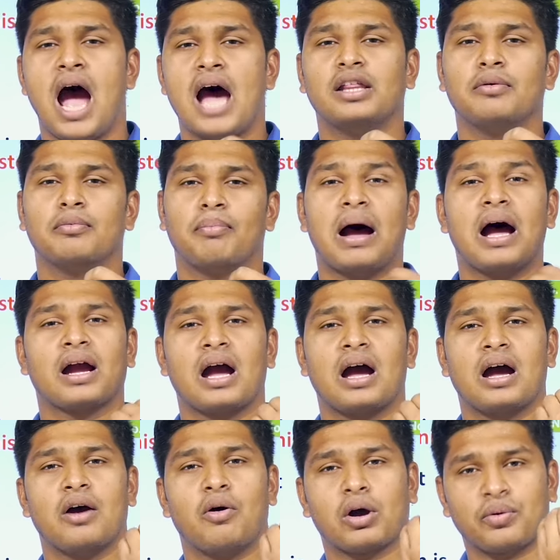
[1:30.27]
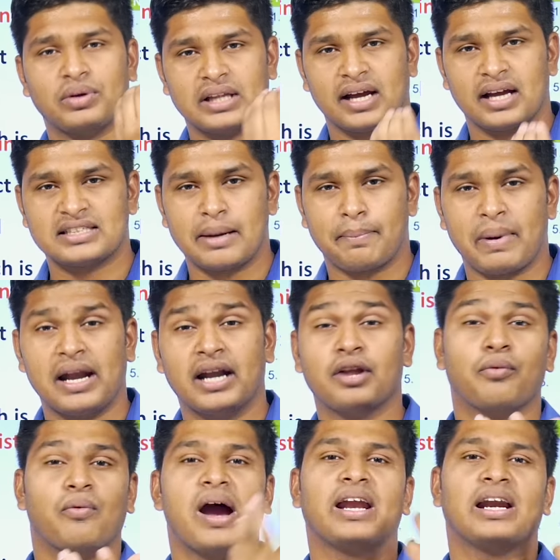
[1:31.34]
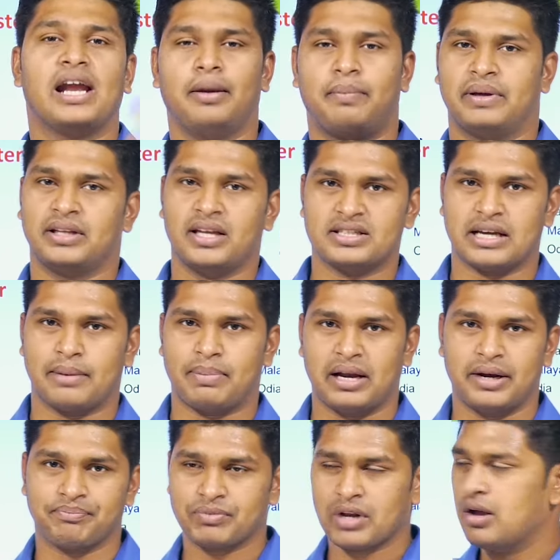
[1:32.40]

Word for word: అది బాగా ఒక విధంగా చెప్పాలంటే వైరల్ అయిపోయిందని చెప్పాలి